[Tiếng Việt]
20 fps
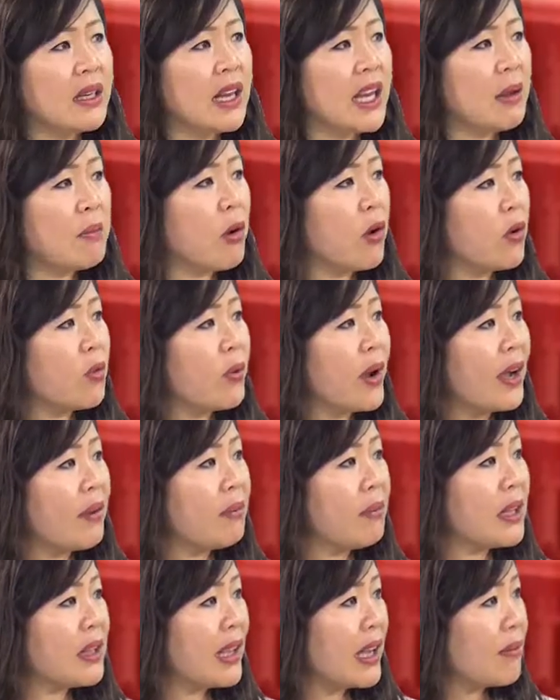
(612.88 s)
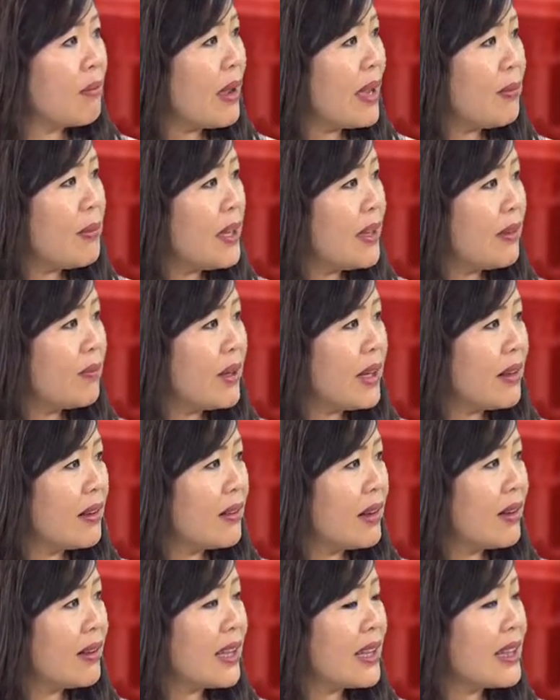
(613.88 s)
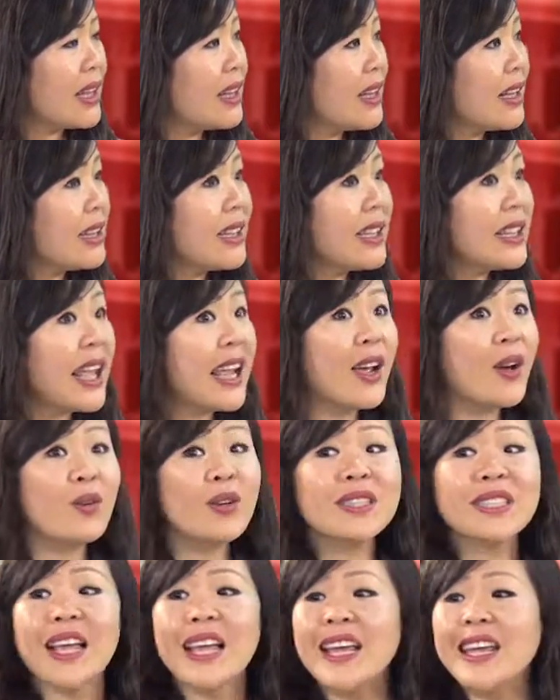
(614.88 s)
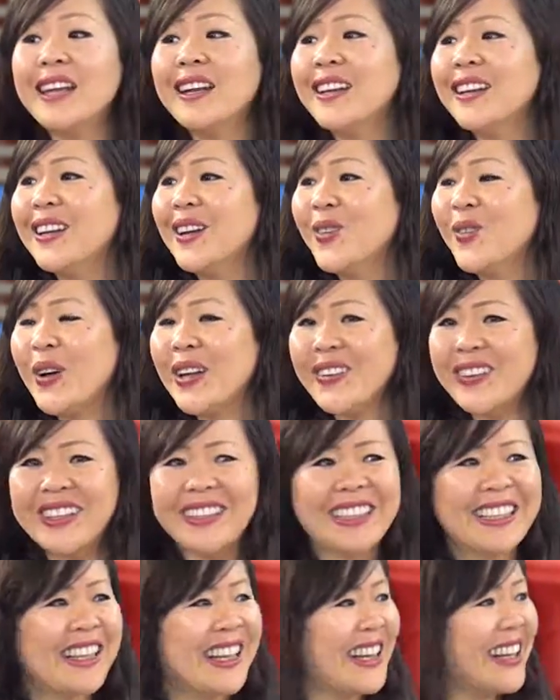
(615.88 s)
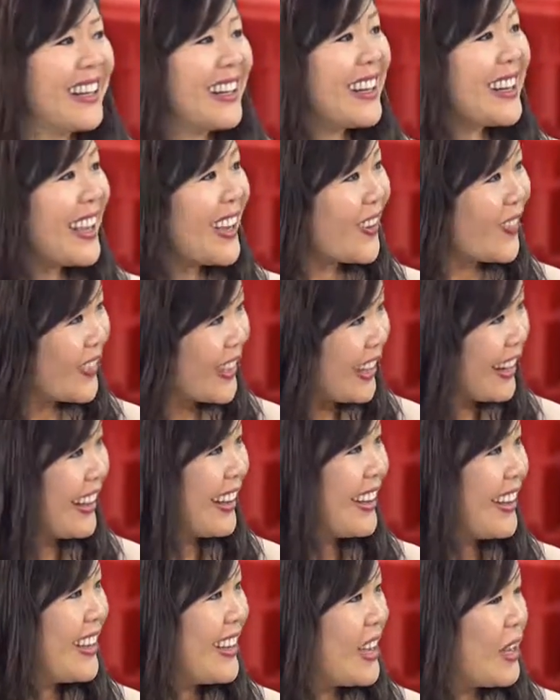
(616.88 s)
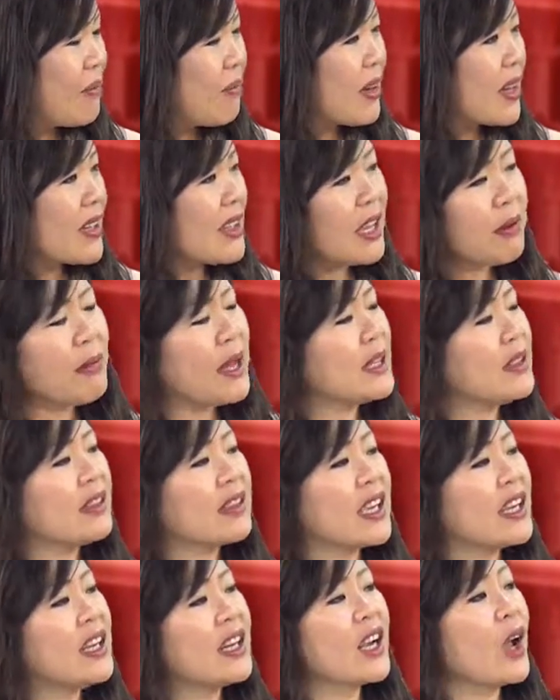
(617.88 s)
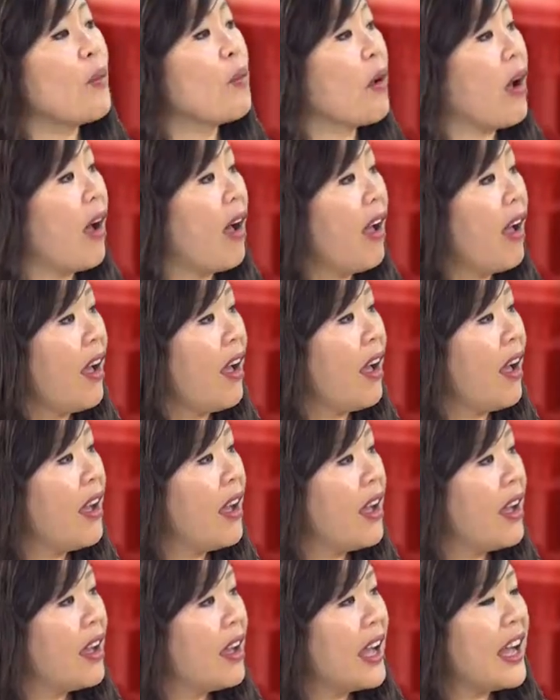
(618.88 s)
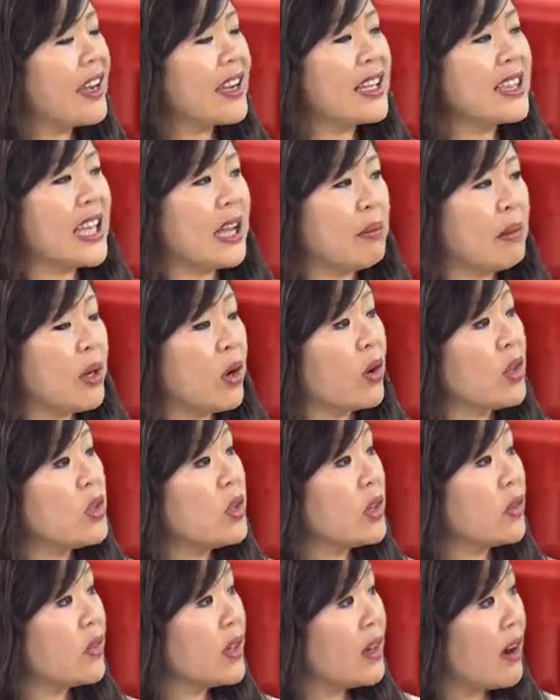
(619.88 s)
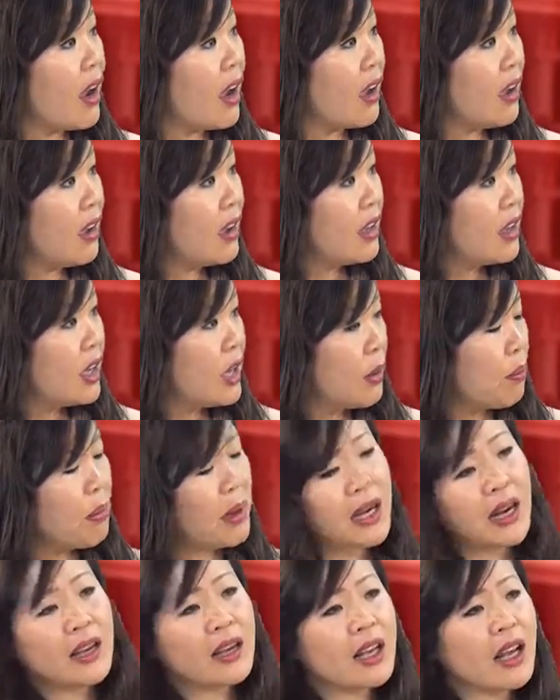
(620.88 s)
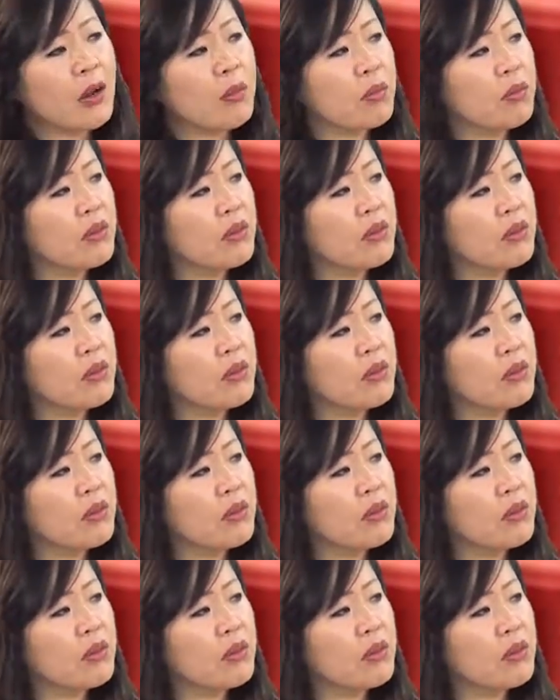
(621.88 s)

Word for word: đi bộ qua mình thấy baby mình nó nó nó, nó theo nó say nó nó quen quen nó theo mình ha mà có thể bé tự kỷ nó không có ừ. ha có thể mình nói chuyện với nó mà nó, nó không,